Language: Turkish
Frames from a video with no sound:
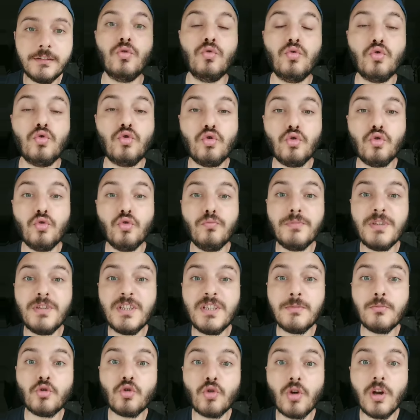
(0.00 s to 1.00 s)
Düşünün
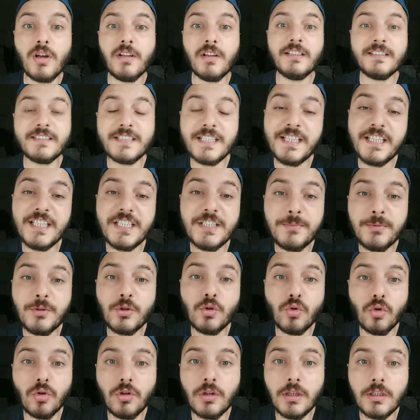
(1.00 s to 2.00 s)
bizim şu anda 8
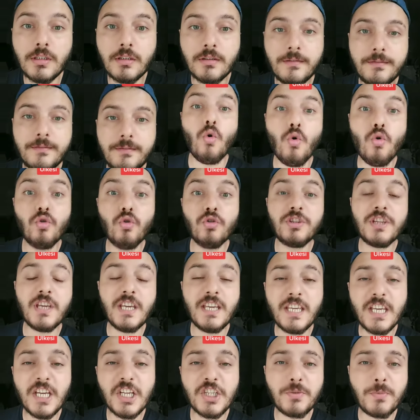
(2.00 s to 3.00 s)
bin dolar. O
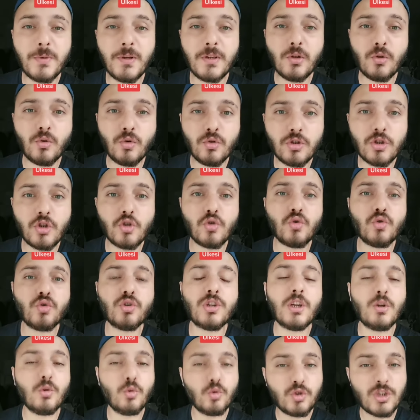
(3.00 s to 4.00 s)
ülkeye geçmeden önce
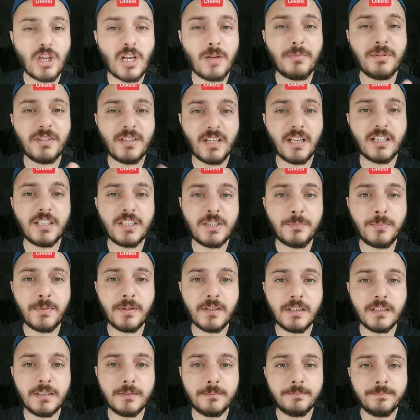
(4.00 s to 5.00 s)
şuradan güzel bir takip
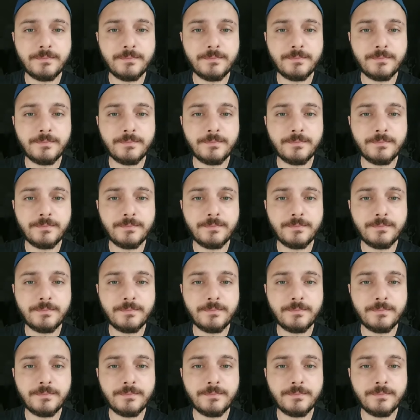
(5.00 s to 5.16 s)
alalım.